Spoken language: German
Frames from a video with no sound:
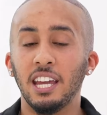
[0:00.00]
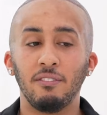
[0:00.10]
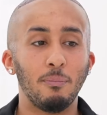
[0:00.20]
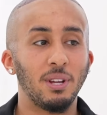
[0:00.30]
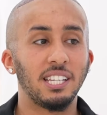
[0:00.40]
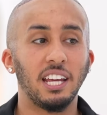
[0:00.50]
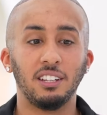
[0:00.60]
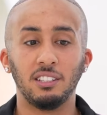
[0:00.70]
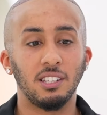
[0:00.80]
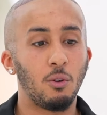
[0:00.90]
Ja, wenn man
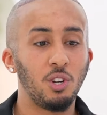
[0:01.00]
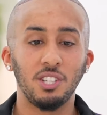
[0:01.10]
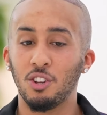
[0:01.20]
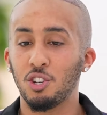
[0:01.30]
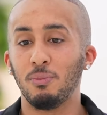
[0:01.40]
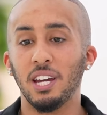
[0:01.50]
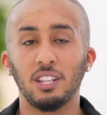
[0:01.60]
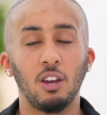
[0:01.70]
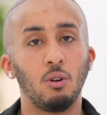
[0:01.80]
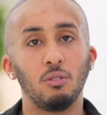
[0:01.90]
sein Research
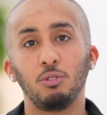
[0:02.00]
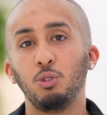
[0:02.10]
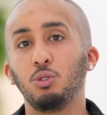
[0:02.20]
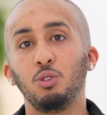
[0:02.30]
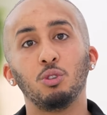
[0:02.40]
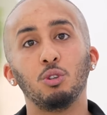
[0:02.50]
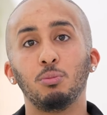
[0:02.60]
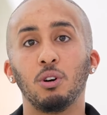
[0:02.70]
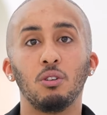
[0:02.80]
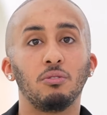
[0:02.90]
macht auf
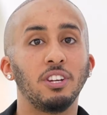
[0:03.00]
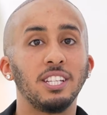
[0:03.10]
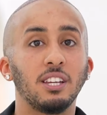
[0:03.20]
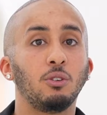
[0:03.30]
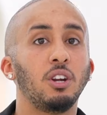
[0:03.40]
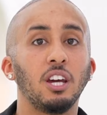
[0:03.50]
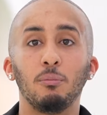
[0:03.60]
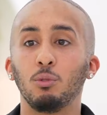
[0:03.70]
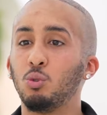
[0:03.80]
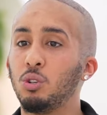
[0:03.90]
YouTube, auf
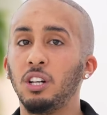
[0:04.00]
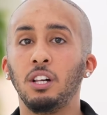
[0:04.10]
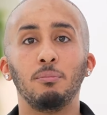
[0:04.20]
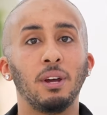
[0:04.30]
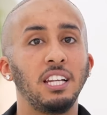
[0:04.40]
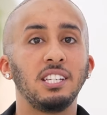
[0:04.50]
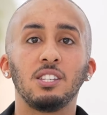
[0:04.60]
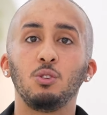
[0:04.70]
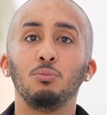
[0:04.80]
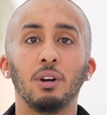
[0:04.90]
Instagram, Google, man liest
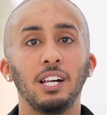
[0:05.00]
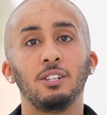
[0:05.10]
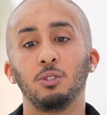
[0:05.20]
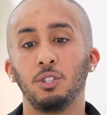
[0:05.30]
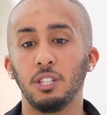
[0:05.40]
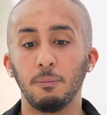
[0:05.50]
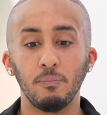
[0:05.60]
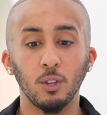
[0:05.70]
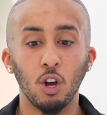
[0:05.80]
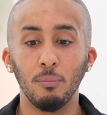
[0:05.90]
sich überall durch,
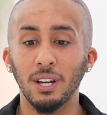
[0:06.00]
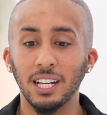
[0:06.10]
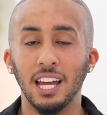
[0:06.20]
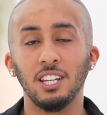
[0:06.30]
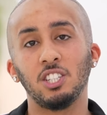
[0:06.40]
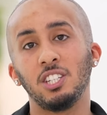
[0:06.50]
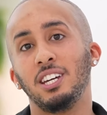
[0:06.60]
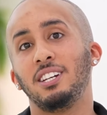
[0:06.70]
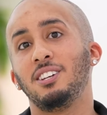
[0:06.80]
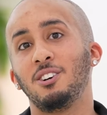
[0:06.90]
kommt man ganz
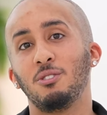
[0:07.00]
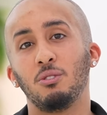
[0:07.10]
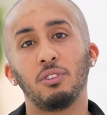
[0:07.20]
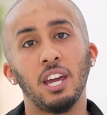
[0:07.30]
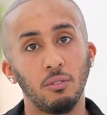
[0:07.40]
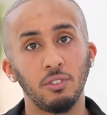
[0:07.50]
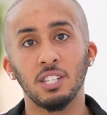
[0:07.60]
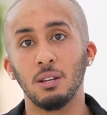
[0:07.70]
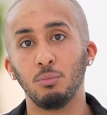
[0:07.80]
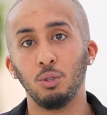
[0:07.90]
schnell auf Herr of
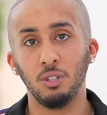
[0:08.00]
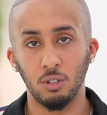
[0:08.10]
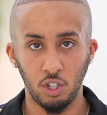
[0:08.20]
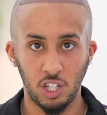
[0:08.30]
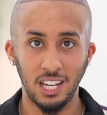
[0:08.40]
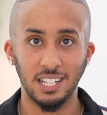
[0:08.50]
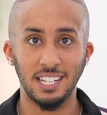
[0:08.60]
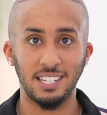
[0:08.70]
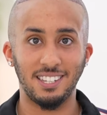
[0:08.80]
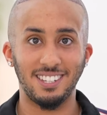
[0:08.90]
Istanbul und checkt,
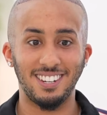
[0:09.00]
dass